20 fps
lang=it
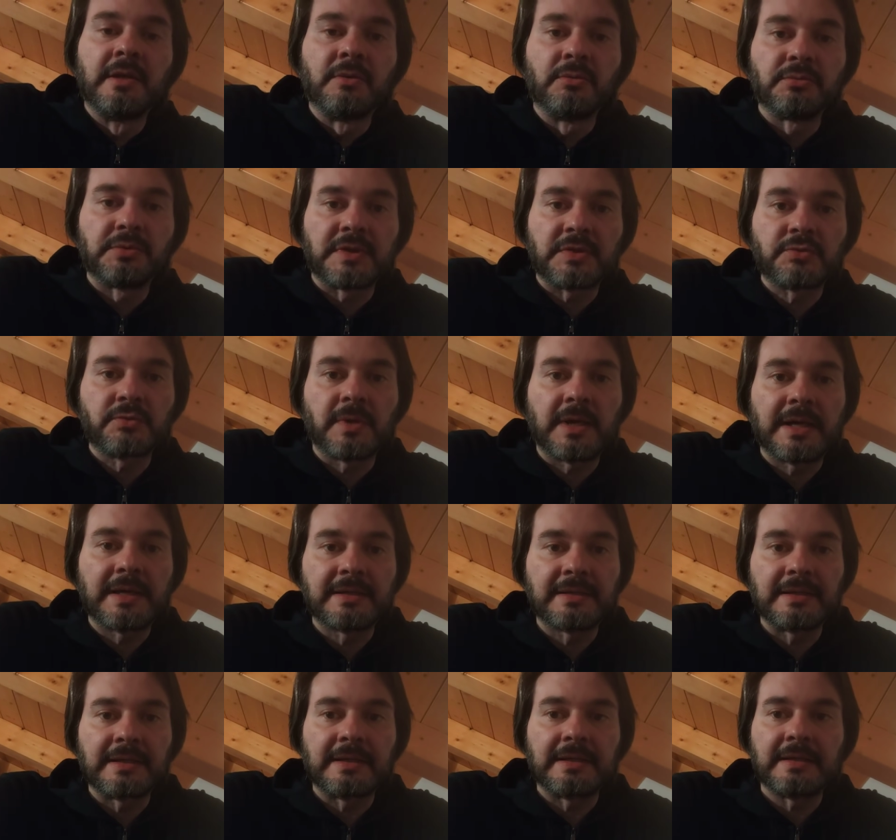una
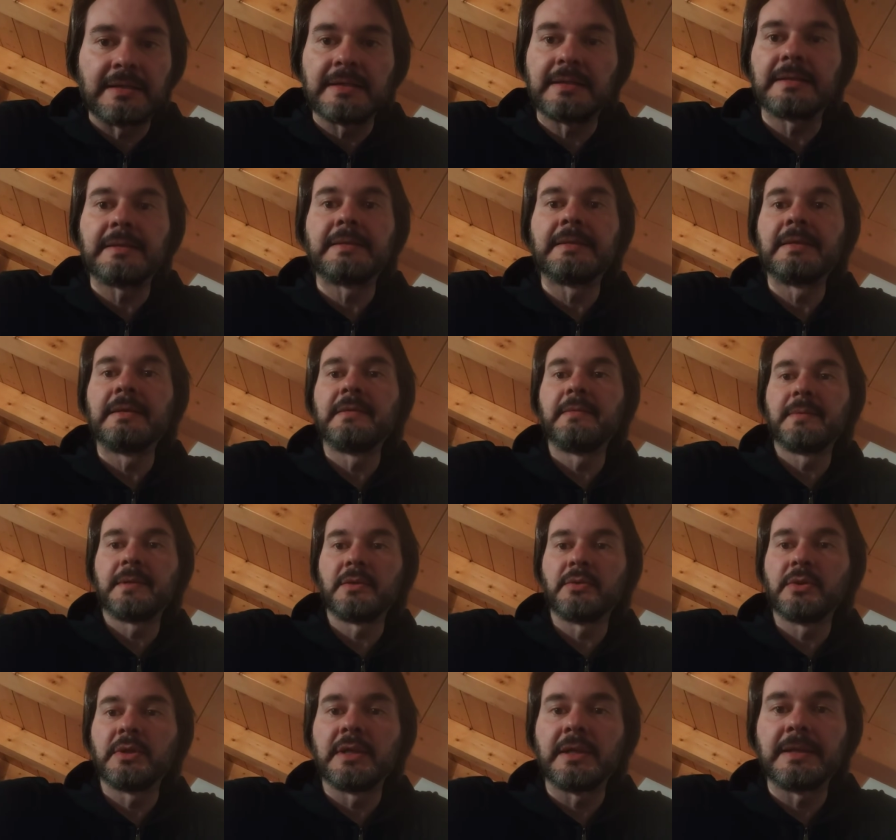squadra del
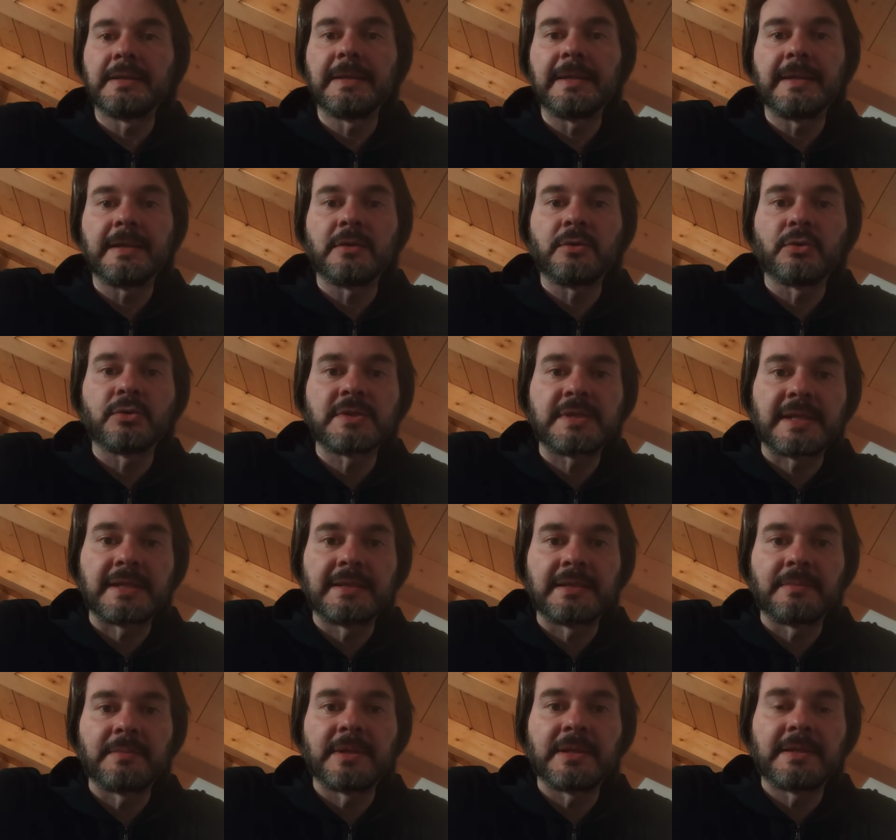livello della Dea
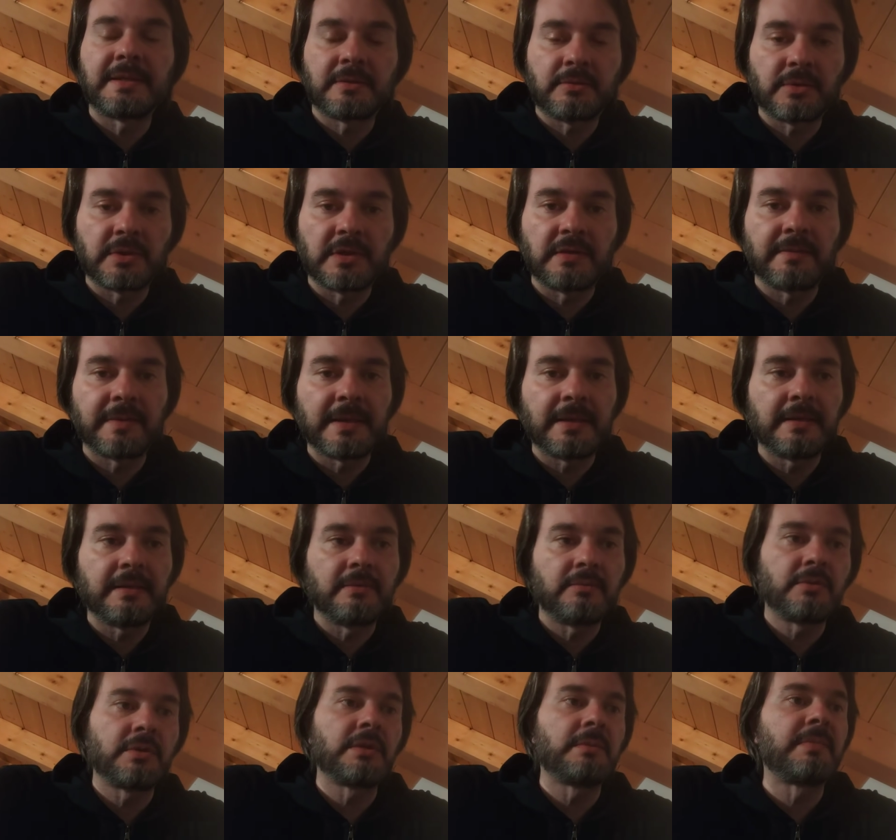costantemente a quei livelli,
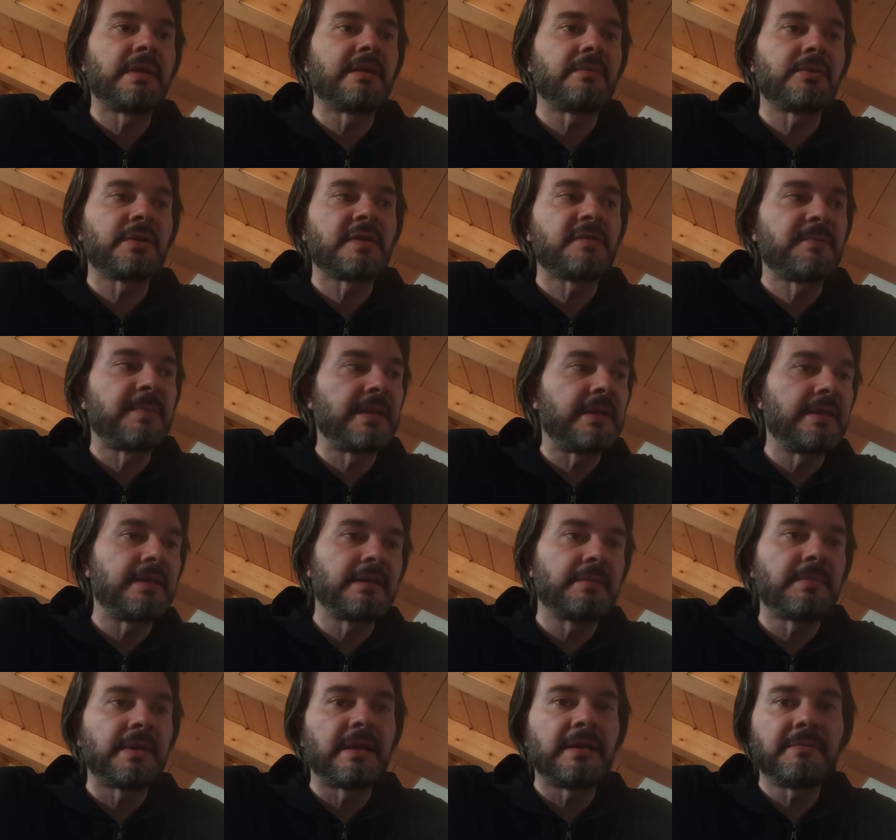quindi bravo
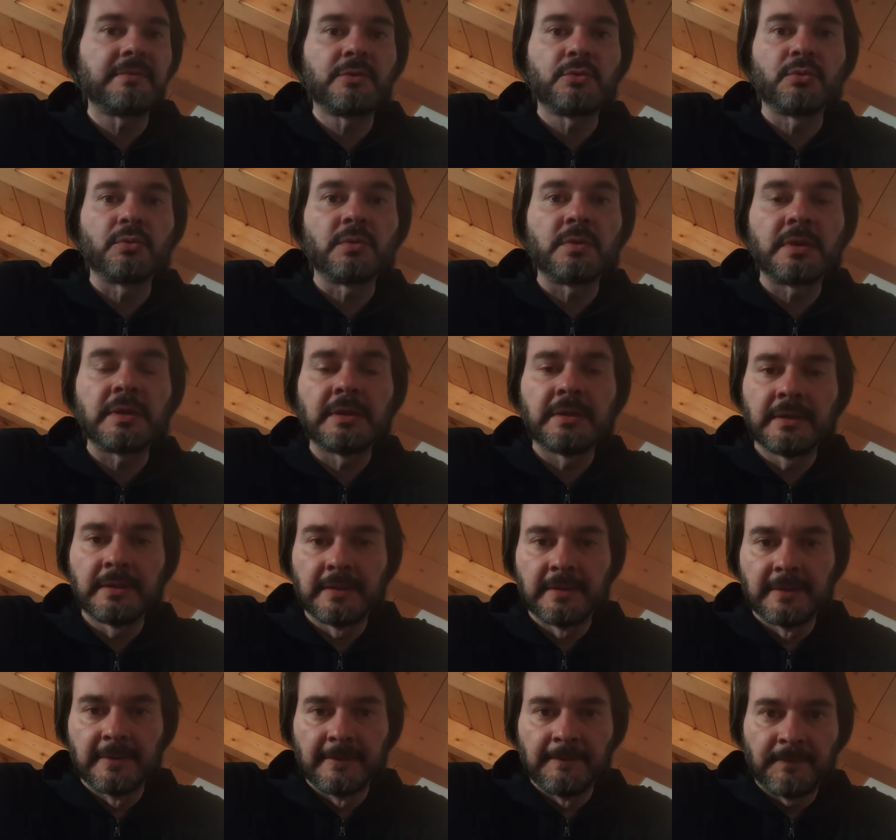Gasperini, bravi tutti
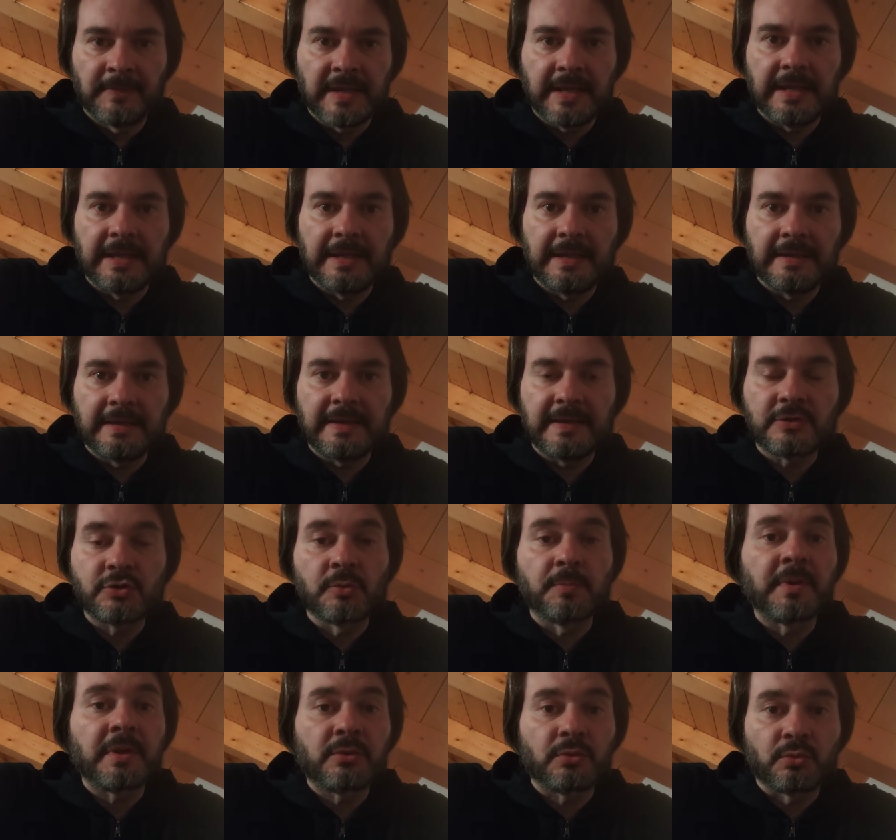e, e
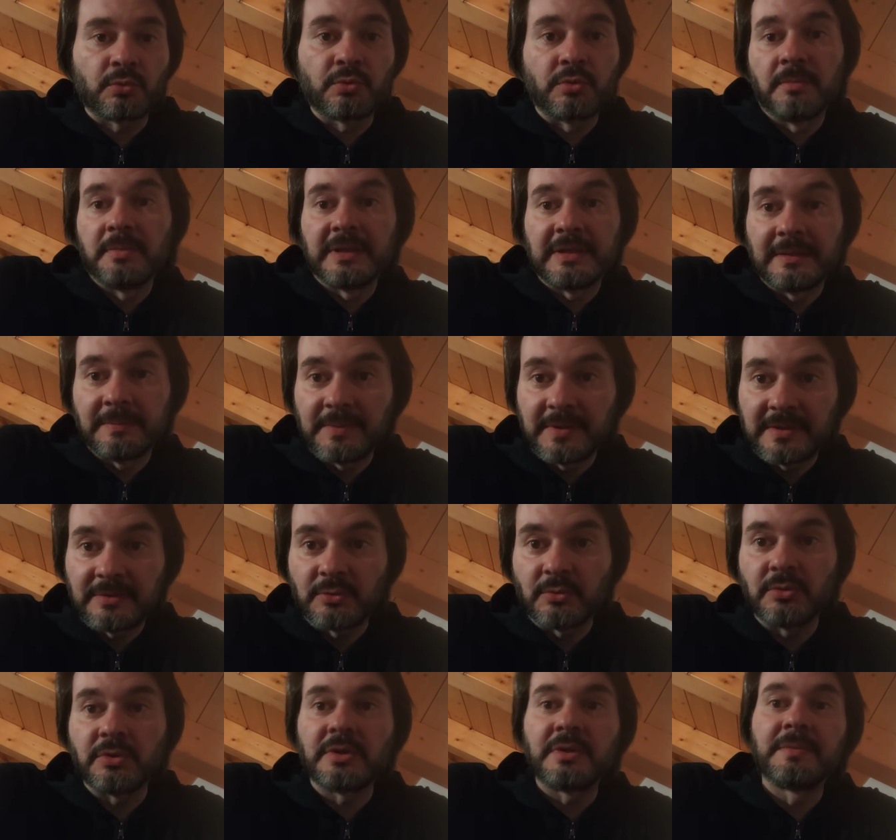soprattutto bene per
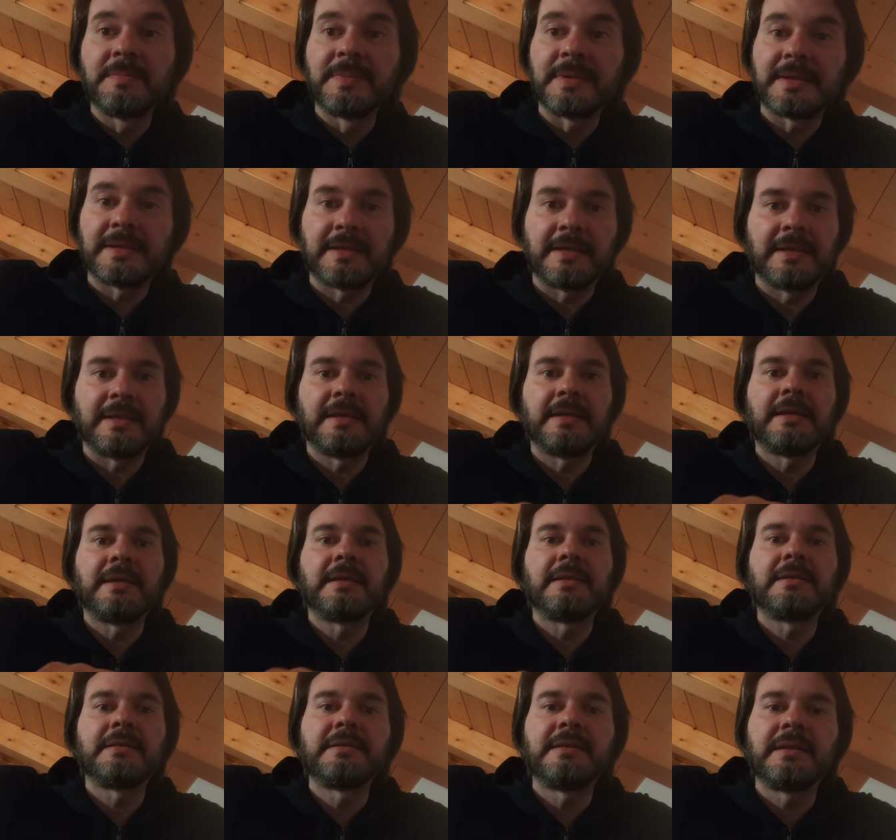noi,
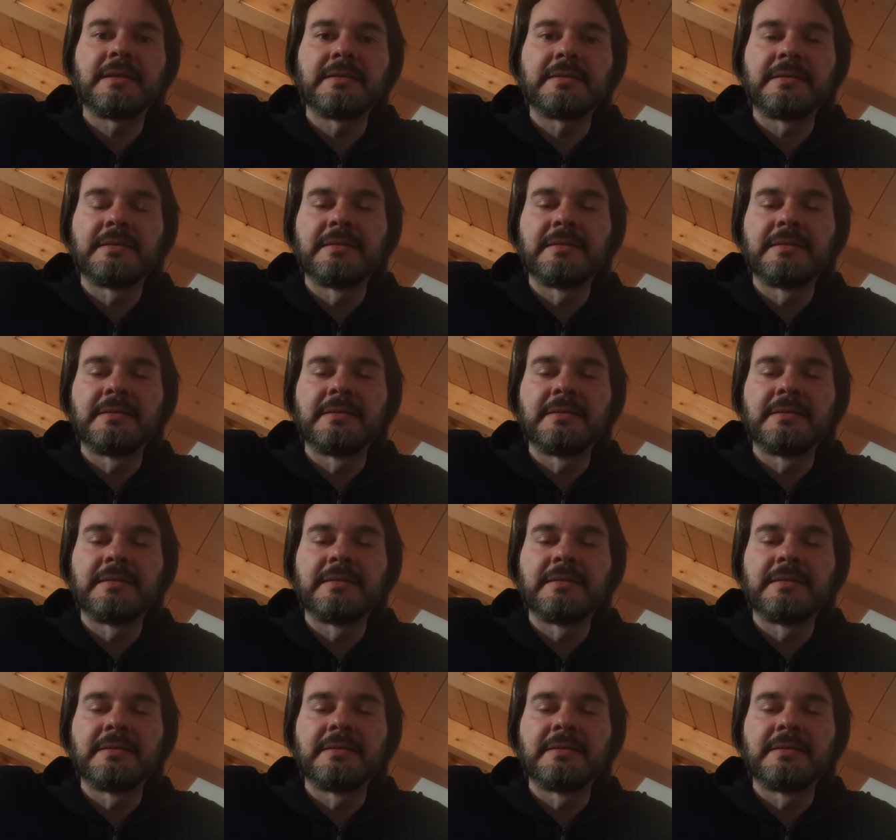perché da,